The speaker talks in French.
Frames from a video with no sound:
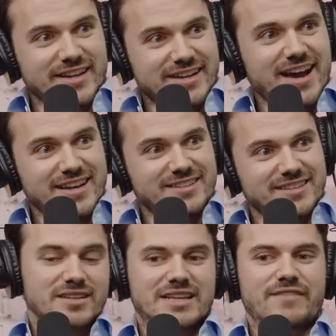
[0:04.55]
fucking
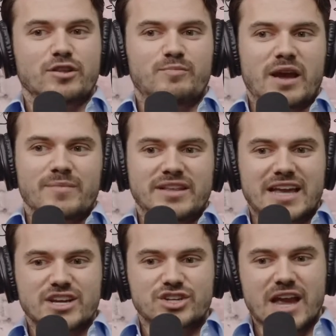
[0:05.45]
nice. Ça va te permettre
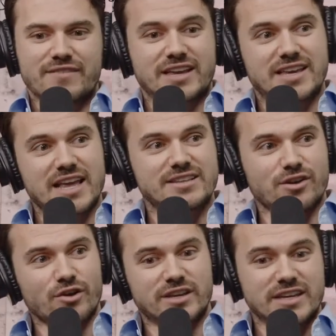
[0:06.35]
d'acheter avec
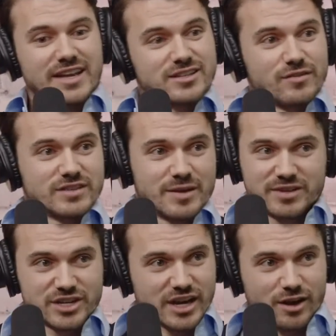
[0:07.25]
quelqu'un, quitte à ce que vous
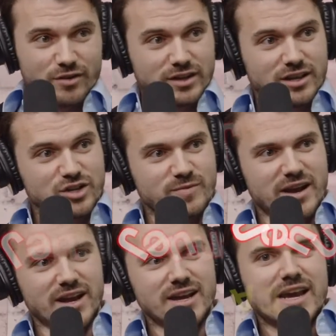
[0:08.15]
habitez chacun votre
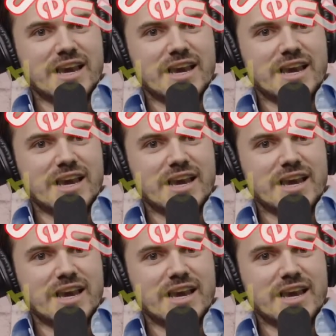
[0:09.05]
logement.